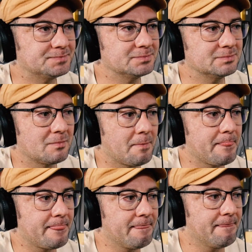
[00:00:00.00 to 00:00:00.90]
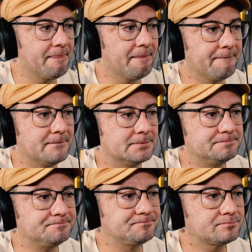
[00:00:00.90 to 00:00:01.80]
Mesmo assim, em
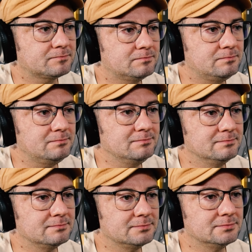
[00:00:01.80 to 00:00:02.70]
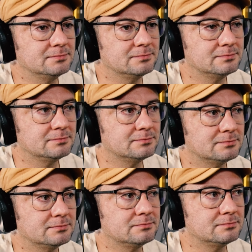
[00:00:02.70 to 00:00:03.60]
14 milhões de probabilidades,
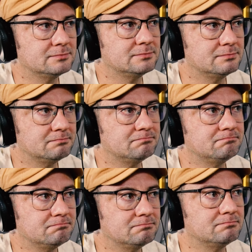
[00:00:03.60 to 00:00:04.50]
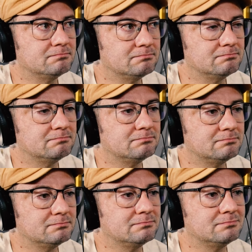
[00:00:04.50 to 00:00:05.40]
Portugal ganharia em apenas uma.
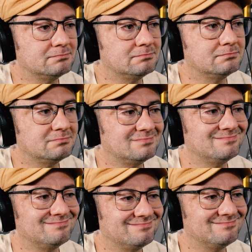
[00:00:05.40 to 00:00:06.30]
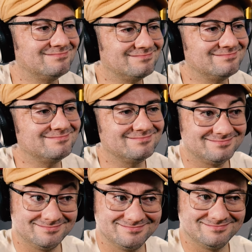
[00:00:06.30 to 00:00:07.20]
Mas Portugal só
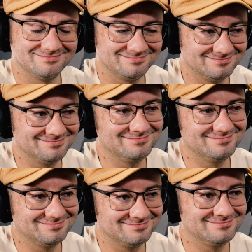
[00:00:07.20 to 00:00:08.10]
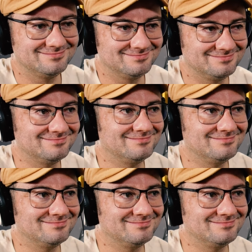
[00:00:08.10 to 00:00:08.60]
precisava dessa única oportunidade.